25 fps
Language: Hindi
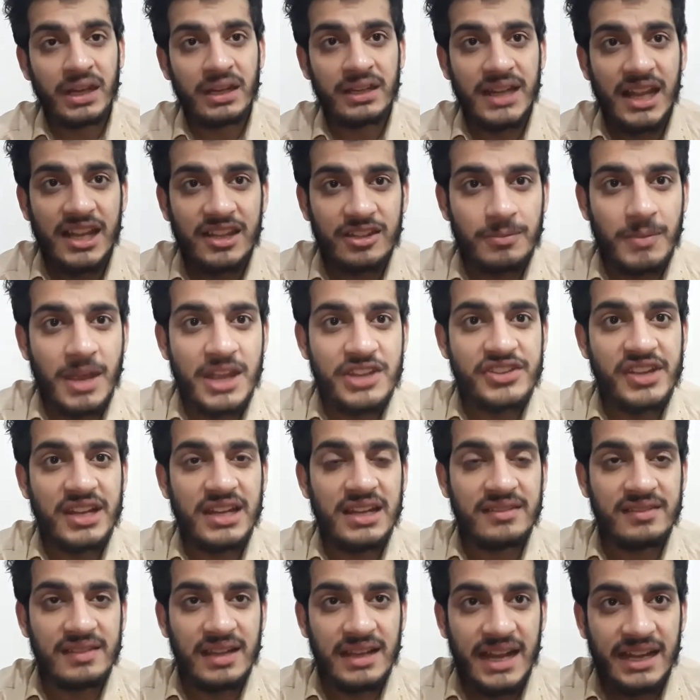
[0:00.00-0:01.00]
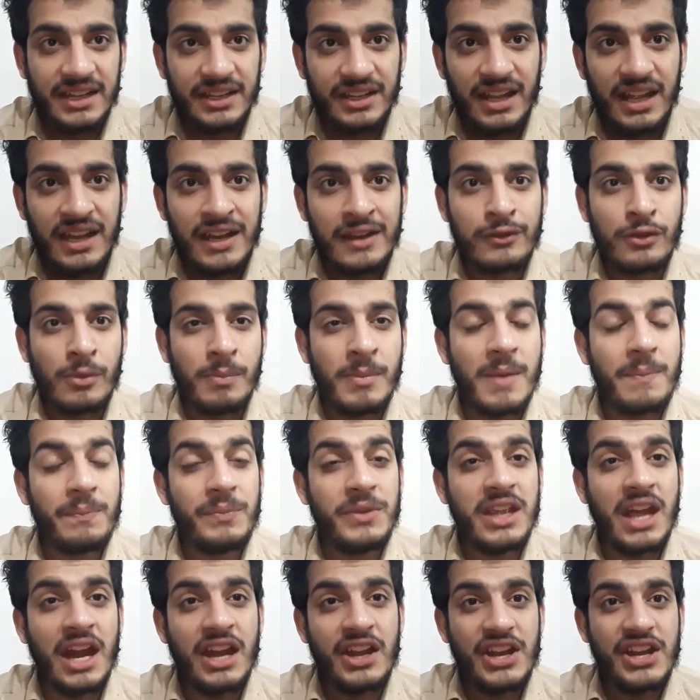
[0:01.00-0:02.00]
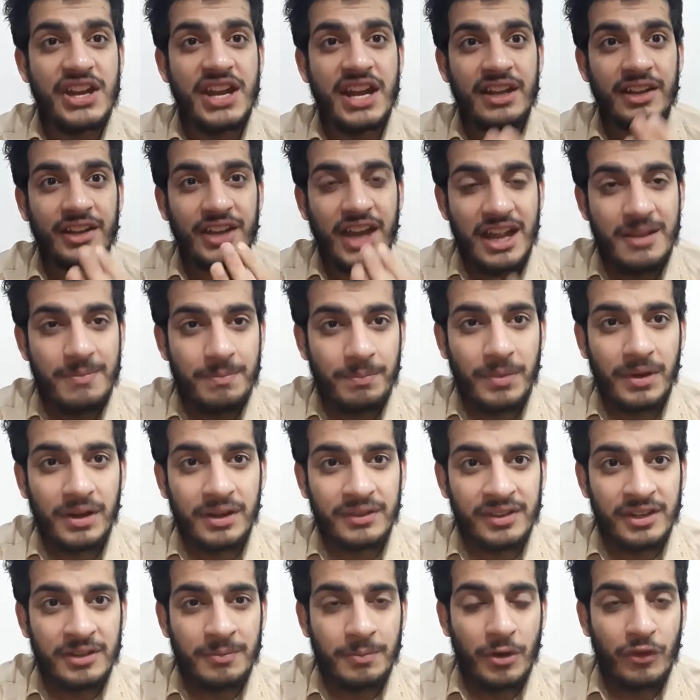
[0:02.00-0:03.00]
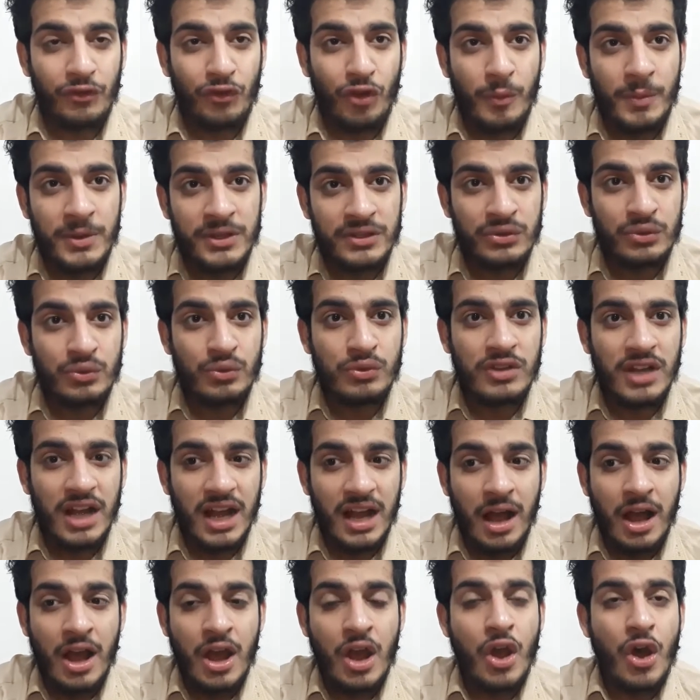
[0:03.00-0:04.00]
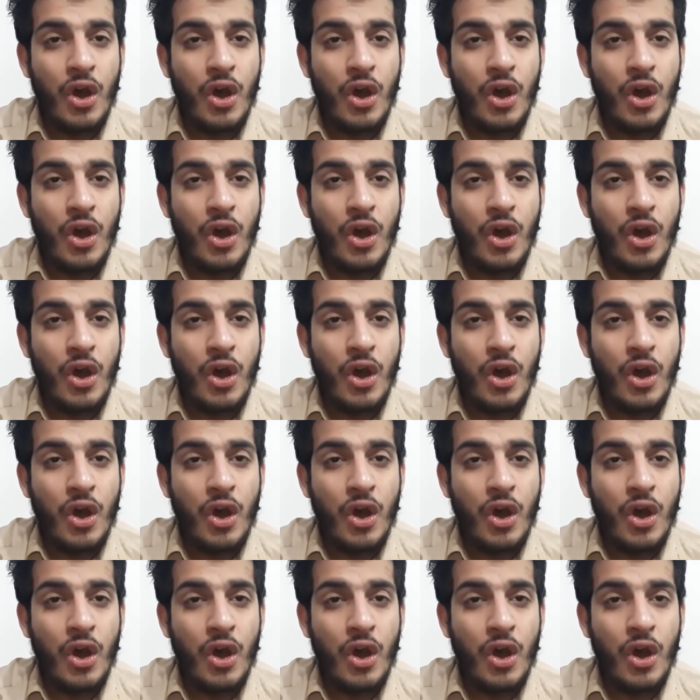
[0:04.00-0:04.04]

टेस्ट मैच के लिए सेलेक्ट करें तो मैं अपनी हंड्रेड एंड टेन परसेंट परफॉर्मेंस दूंगा